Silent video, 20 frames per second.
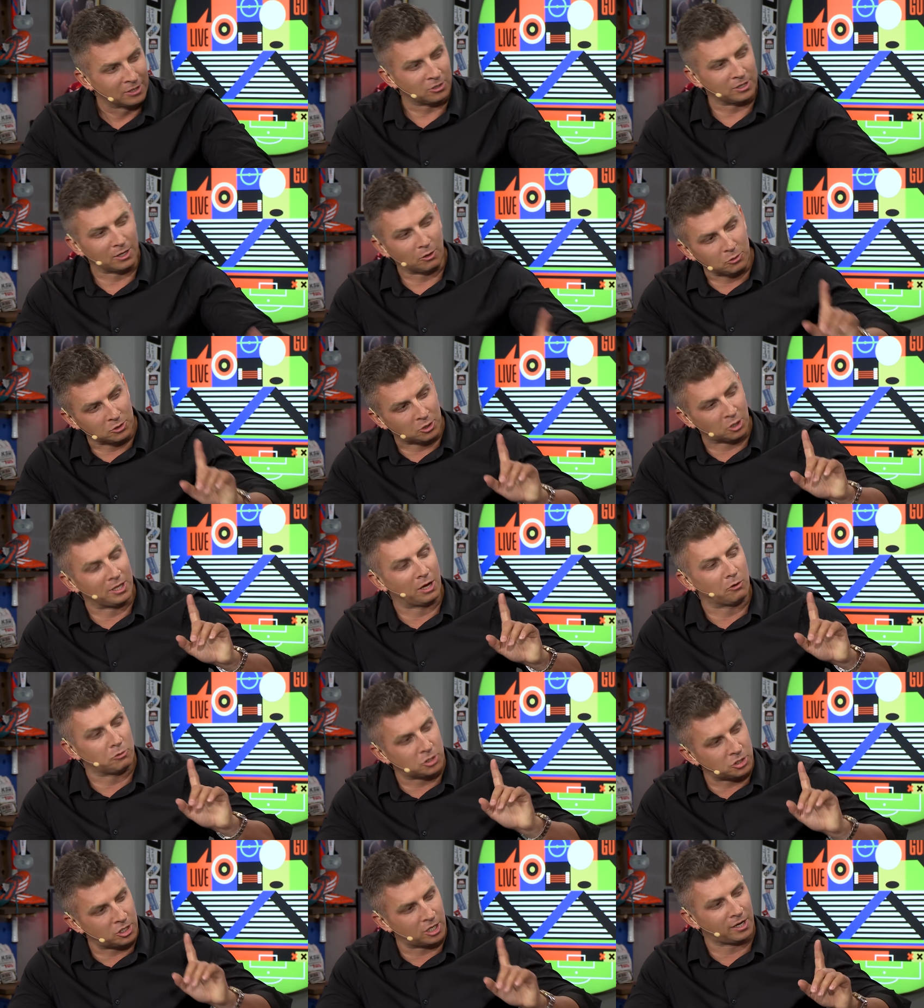I to, nagle... to,
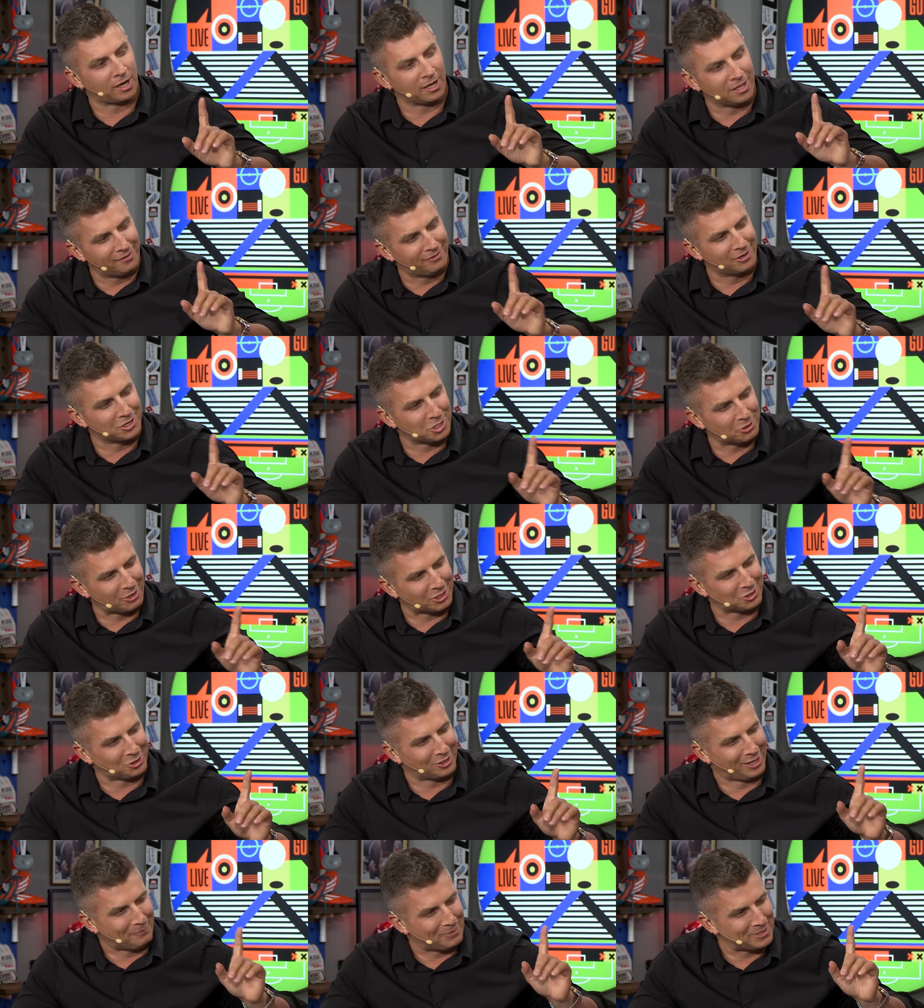nauczycielka nie wierzyła,
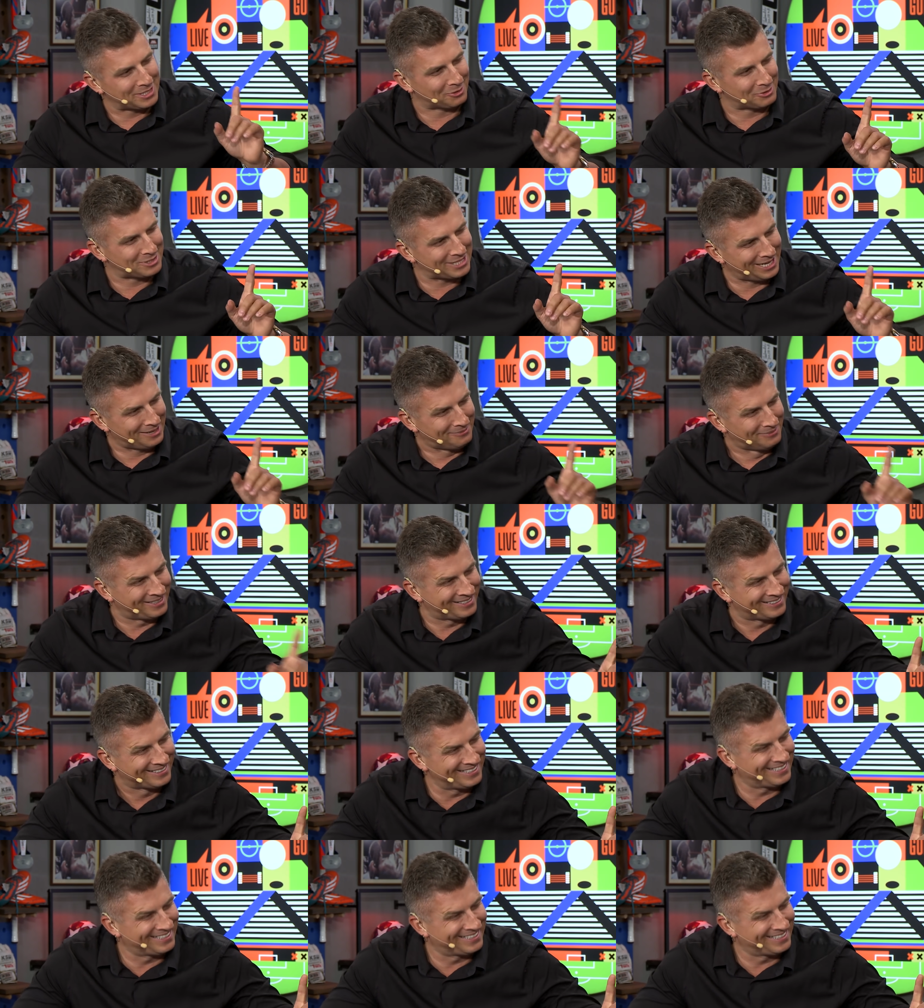że to napisał sam. No,